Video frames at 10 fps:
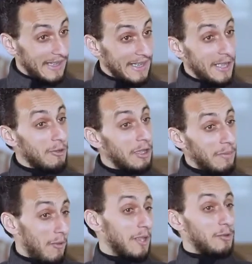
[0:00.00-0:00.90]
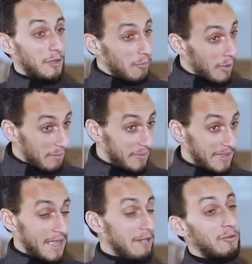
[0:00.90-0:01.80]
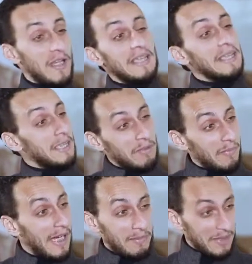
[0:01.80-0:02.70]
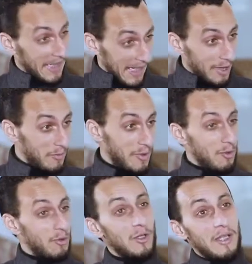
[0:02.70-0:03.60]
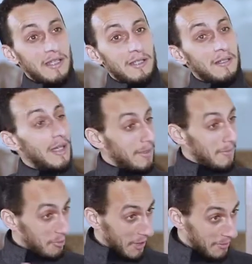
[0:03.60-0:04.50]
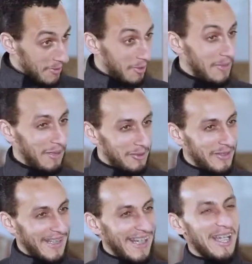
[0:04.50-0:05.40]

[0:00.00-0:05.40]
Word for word: هذا لانه كيبقى واحد السؤال مهم بزاف والعديد من المغاربه كيعانيوا منه انا ماشي واحد منهم الحمد لله